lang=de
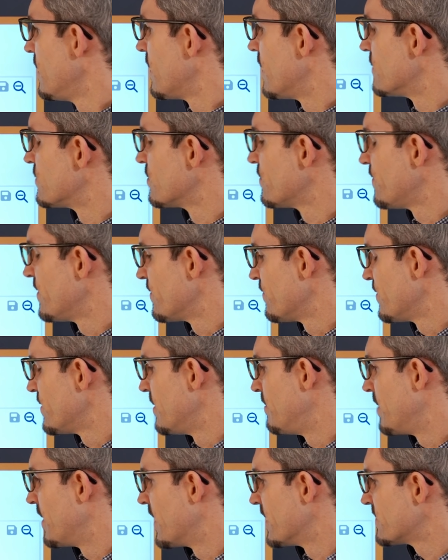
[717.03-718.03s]
insofern also von
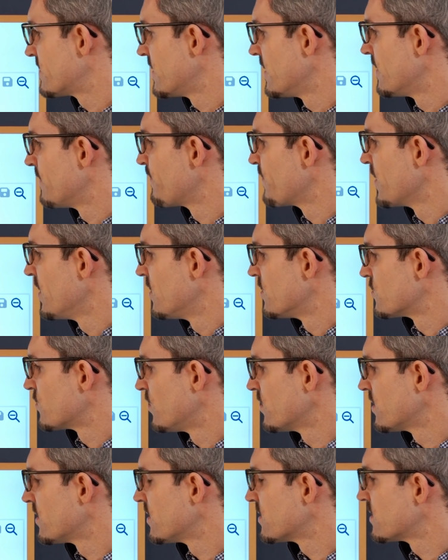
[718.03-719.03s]
der Bilanz her
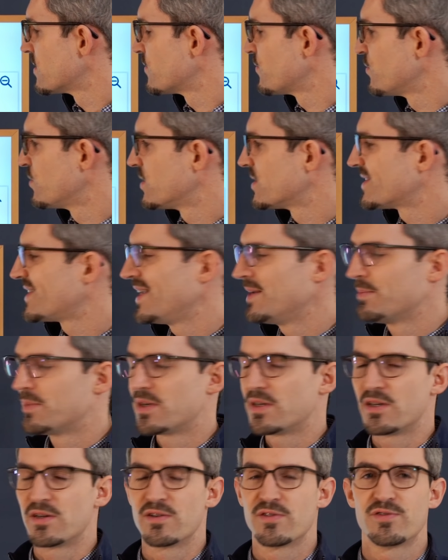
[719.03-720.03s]
sollte das, das für das
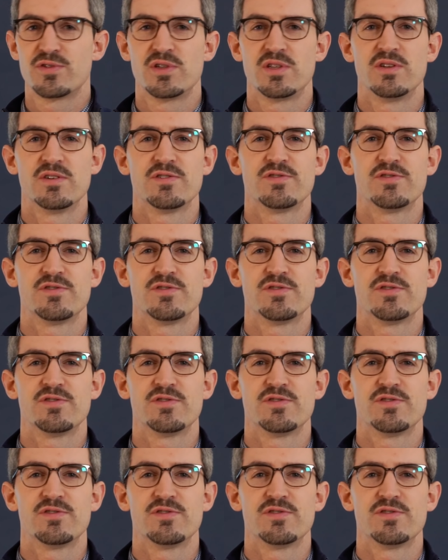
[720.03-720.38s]
Thema, äh, für die